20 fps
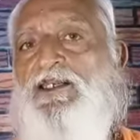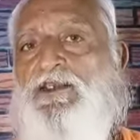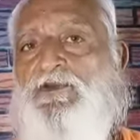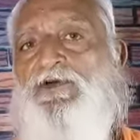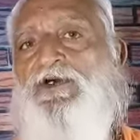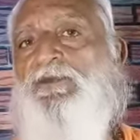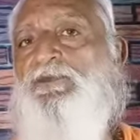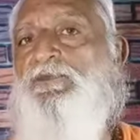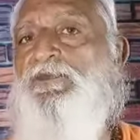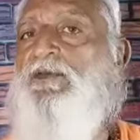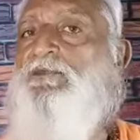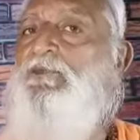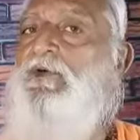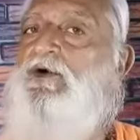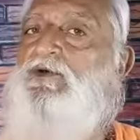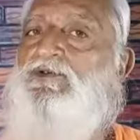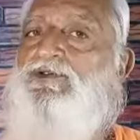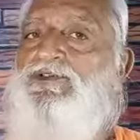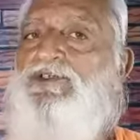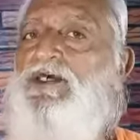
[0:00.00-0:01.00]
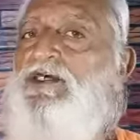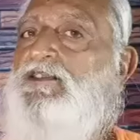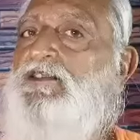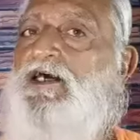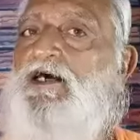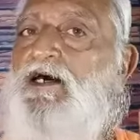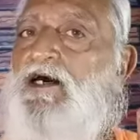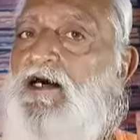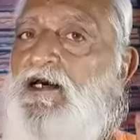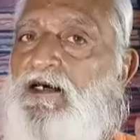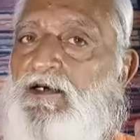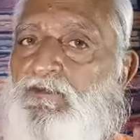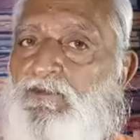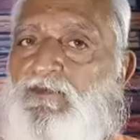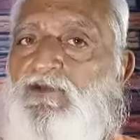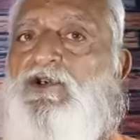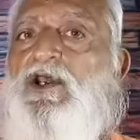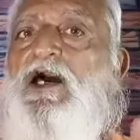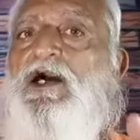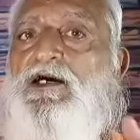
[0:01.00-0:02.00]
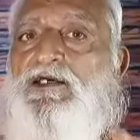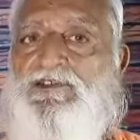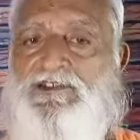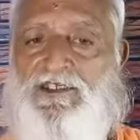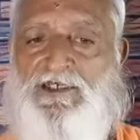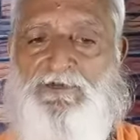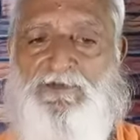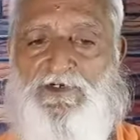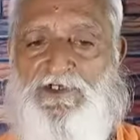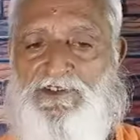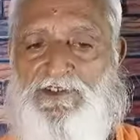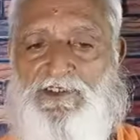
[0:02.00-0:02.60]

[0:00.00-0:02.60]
पे बहुत ज़्यादा बुरा असर पड़ता है